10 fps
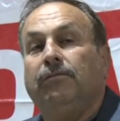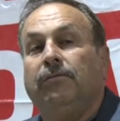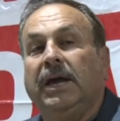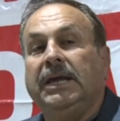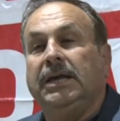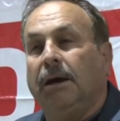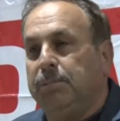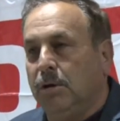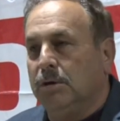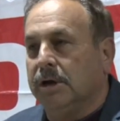ve
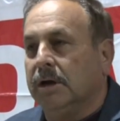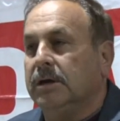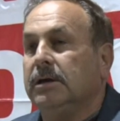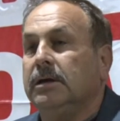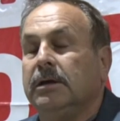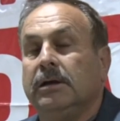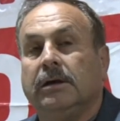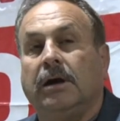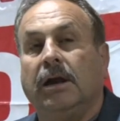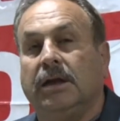yapı olarak,
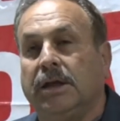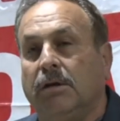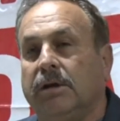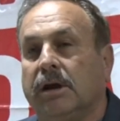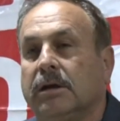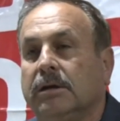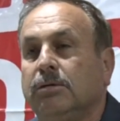karakter olarak